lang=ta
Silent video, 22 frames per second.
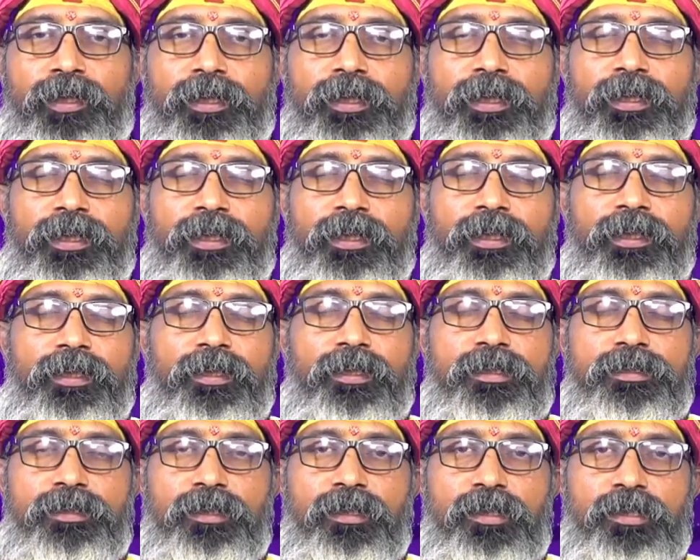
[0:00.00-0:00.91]
கடக
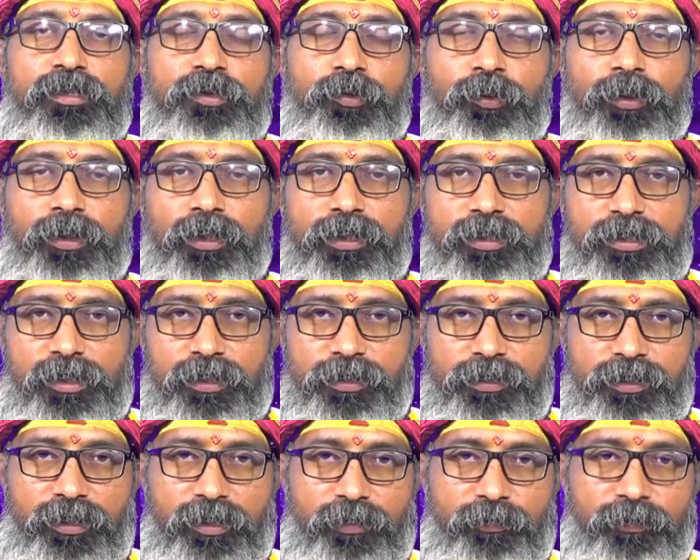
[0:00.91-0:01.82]
ராசியில் சூரியன்
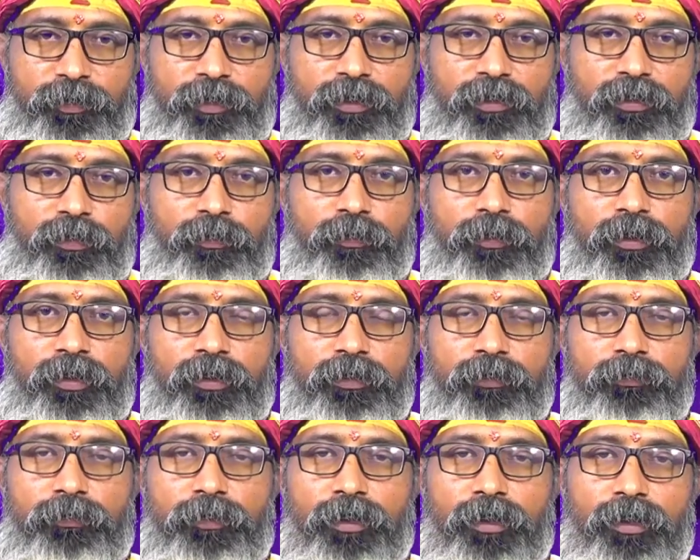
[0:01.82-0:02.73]
சஞ்சாரம் பண்ணுற
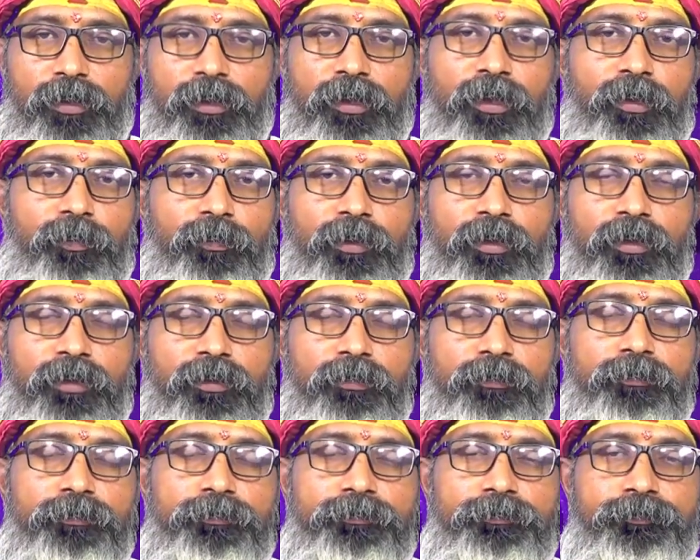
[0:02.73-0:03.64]
மாதம் ஆடி
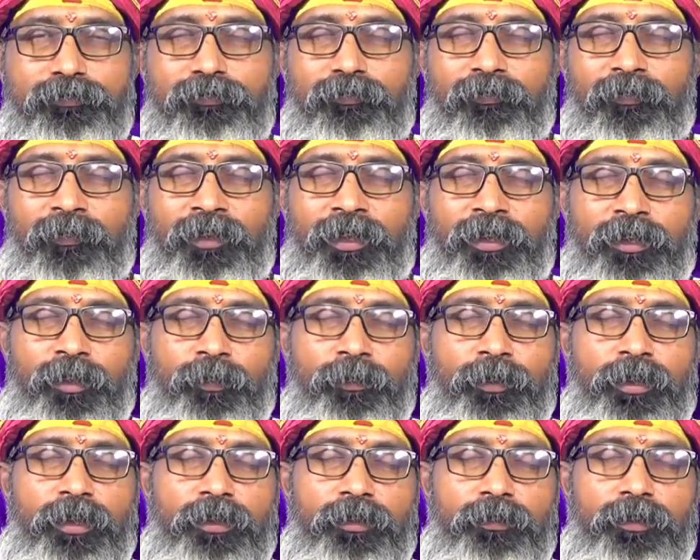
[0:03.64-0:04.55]
மாதம் இந்த
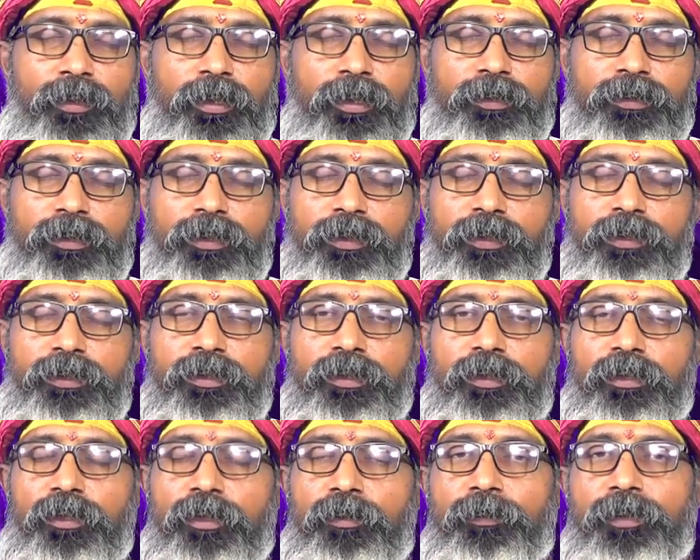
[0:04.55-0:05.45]
மாதம்
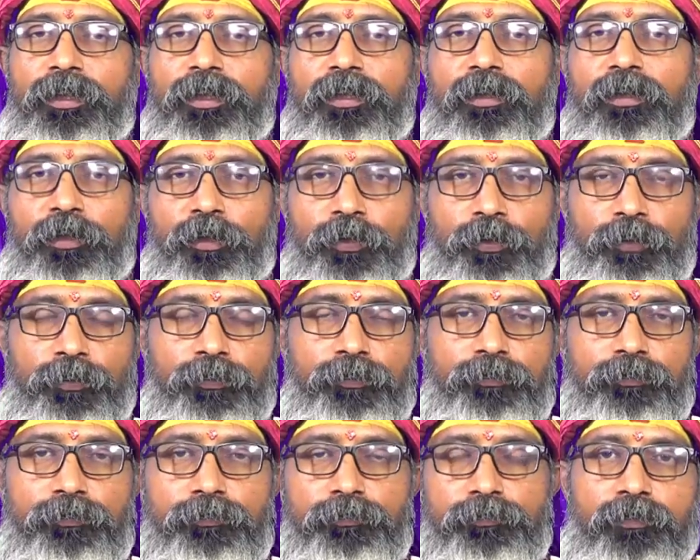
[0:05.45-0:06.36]
அதீத நன்மைகள் நடக்கும்
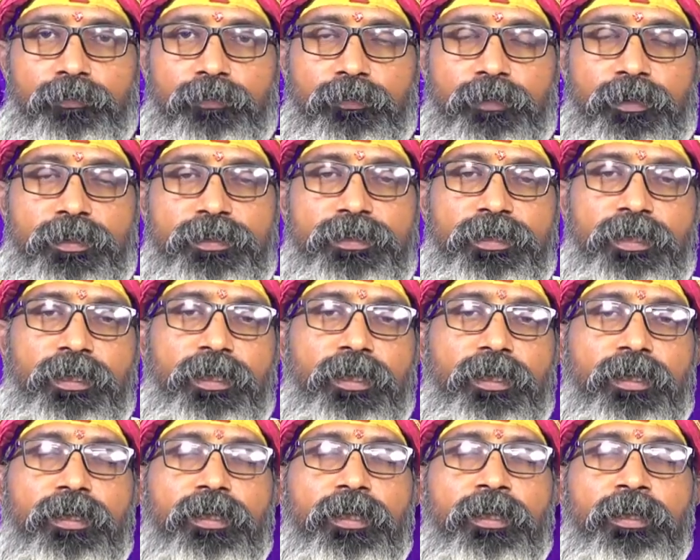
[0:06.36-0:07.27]

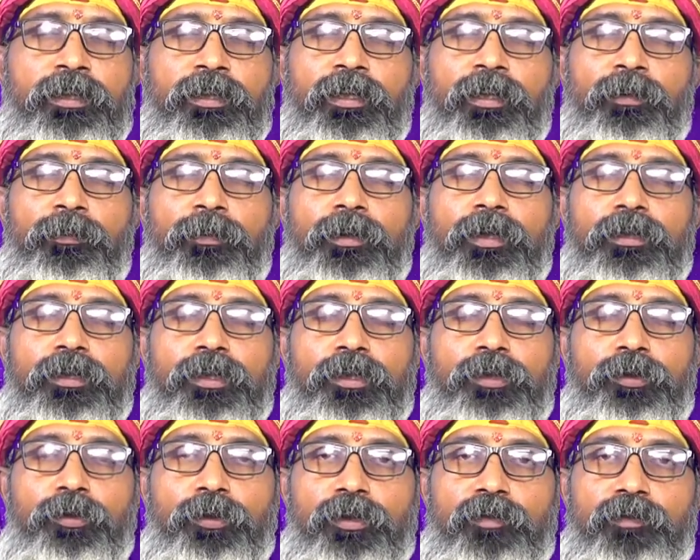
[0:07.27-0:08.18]
சரிங்க இந்த
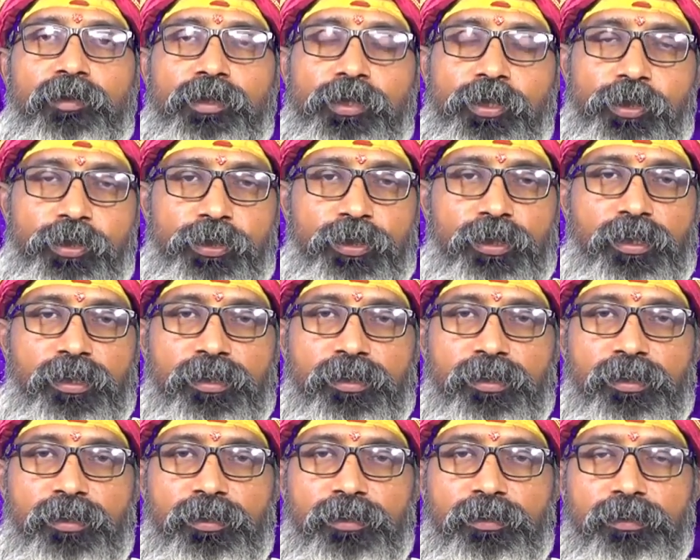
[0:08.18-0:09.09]
மாதத்தோட விசேஷ
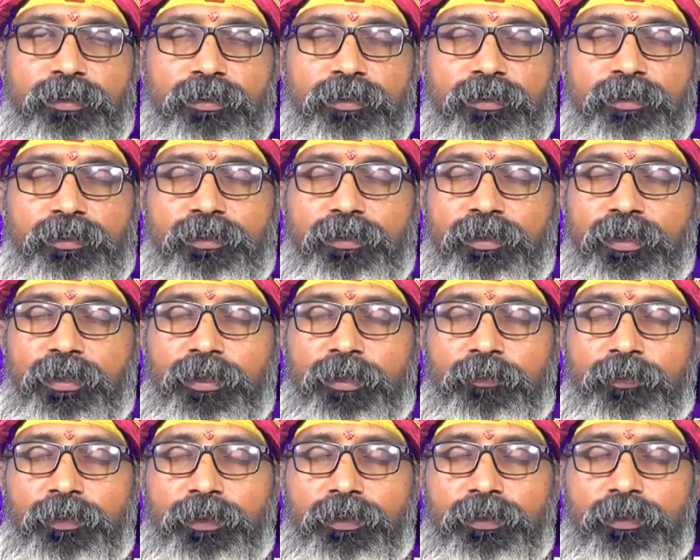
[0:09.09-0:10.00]
நாட்களை
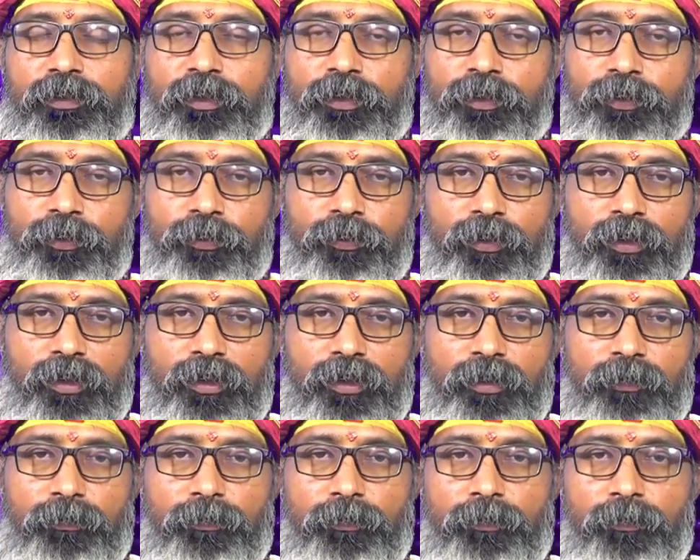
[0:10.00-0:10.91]
தெளிவாக தெரிந்து
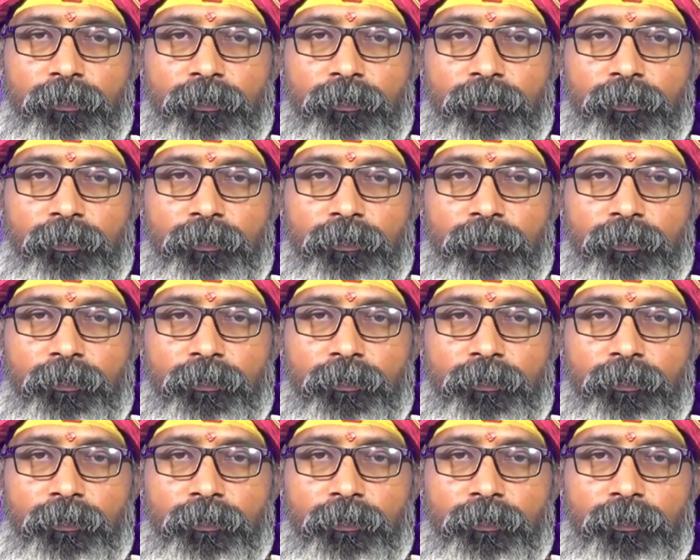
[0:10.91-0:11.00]
கொள்ளலாம்